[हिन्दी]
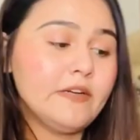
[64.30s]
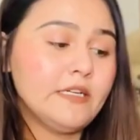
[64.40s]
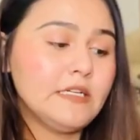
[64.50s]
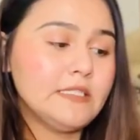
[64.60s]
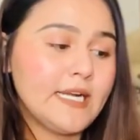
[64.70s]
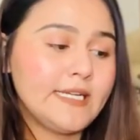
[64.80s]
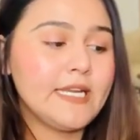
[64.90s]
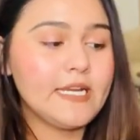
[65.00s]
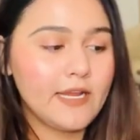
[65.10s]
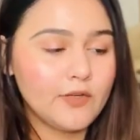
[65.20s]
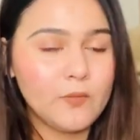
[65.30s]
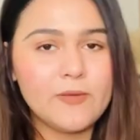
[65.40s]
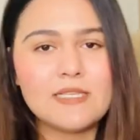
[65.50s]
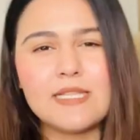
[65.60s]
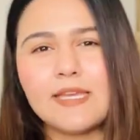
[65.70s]
हंड्रेड नाइन्टी नाइन
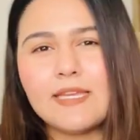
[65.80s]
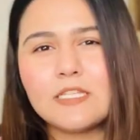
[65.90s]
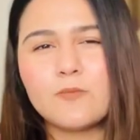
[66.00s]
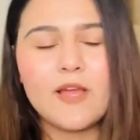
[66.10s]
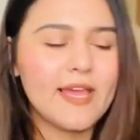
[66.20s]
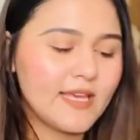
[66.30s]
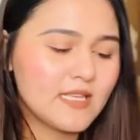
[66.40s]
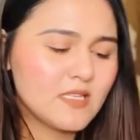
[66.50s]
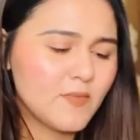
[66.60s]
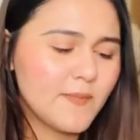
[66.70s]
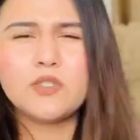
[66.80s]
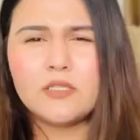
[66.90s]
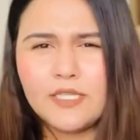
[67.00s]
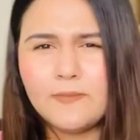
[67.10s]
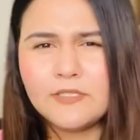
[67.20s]
रुपीज लेकिन इस पे गए समय हमें
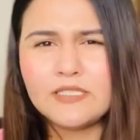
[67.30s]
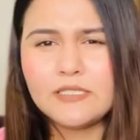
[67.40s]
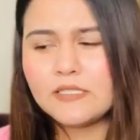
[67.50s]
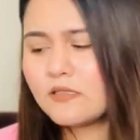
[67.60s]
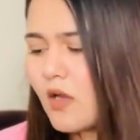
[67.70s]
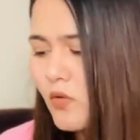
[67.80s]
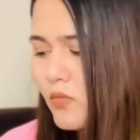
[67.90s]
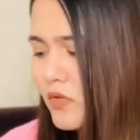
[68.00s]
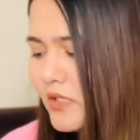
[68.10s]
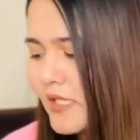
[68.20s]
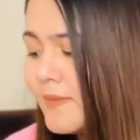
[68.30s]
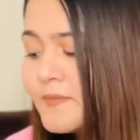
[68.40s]
थर्टी परसेंट डिस्काउंट बोल रहे थे